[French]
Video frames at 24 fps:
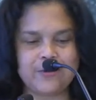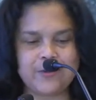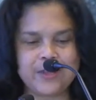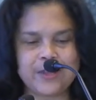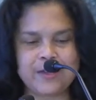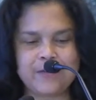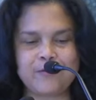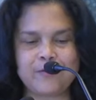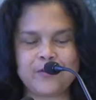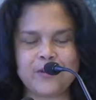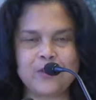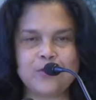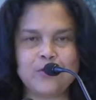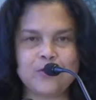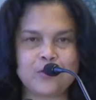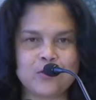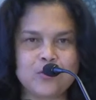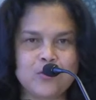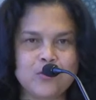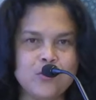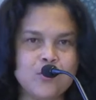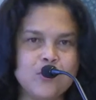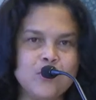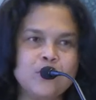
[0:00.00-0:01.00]
On a fait
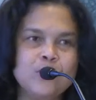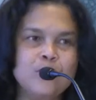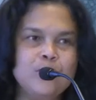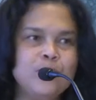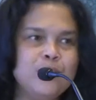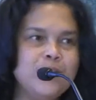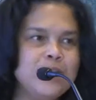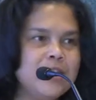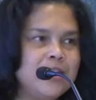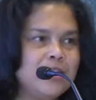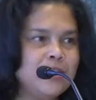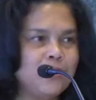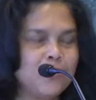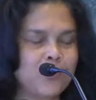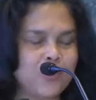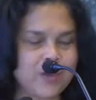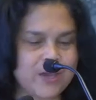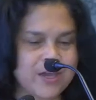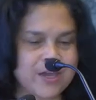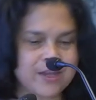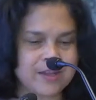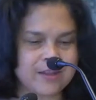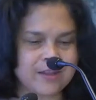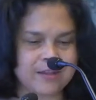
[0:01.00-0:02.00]
donc une donnée de
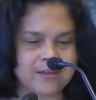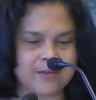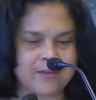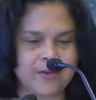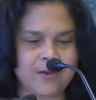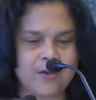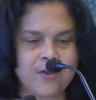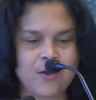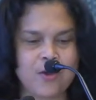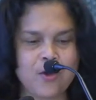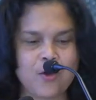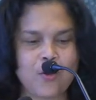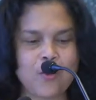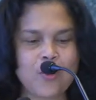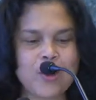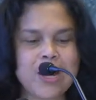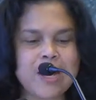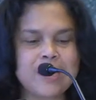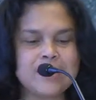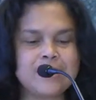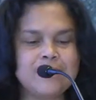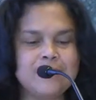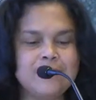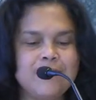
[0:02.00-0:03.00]
cueillette
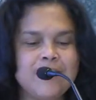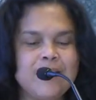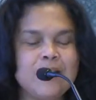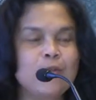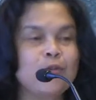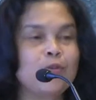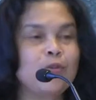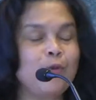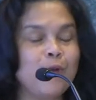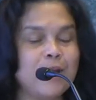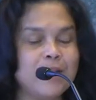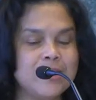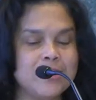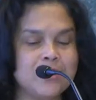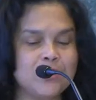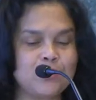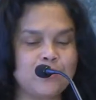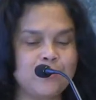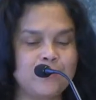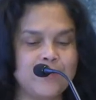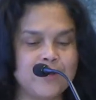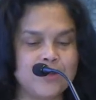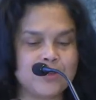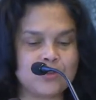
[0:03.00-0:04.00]
relative à l'octroi des
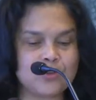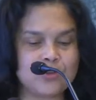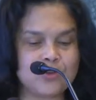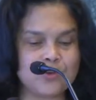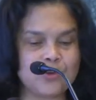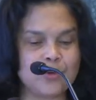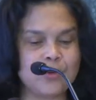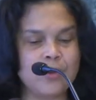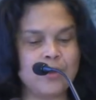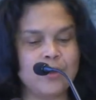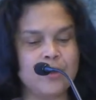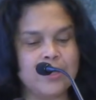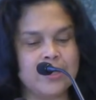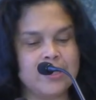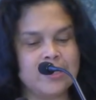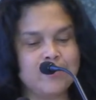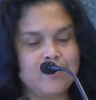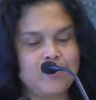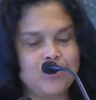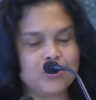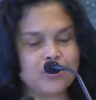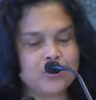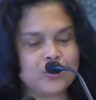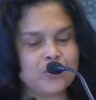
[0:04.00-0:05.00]
subventions des
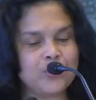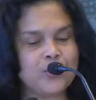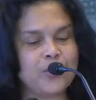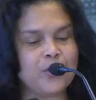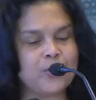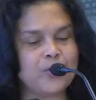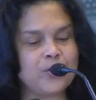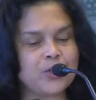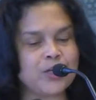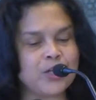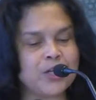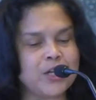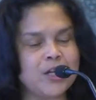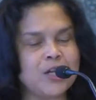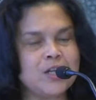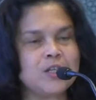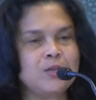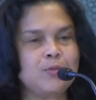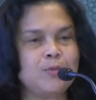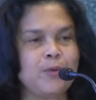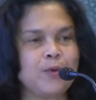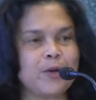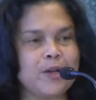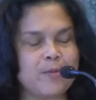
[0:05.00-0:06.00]
bourses de
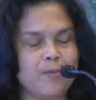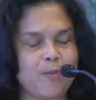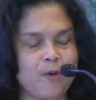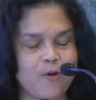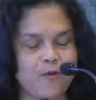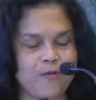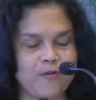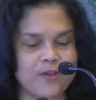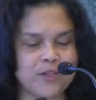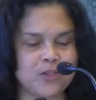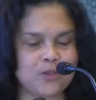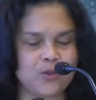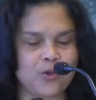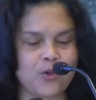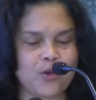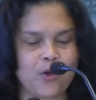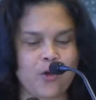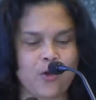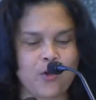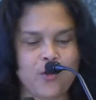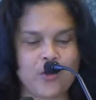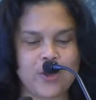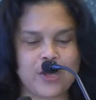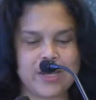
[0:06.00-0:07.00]
recherche pour les
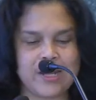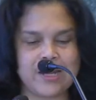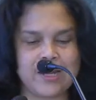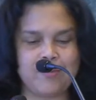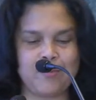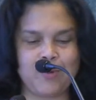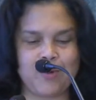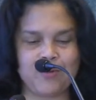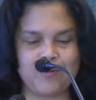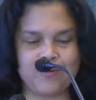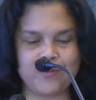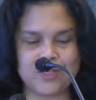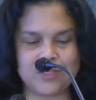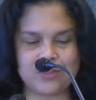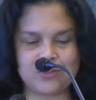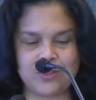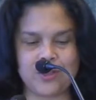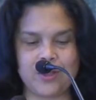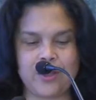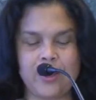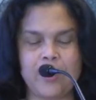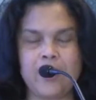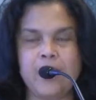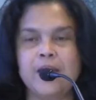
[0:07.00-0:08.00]
professeurs et les
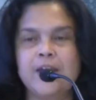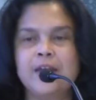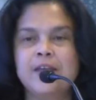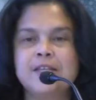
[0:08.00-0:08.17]
professeurs.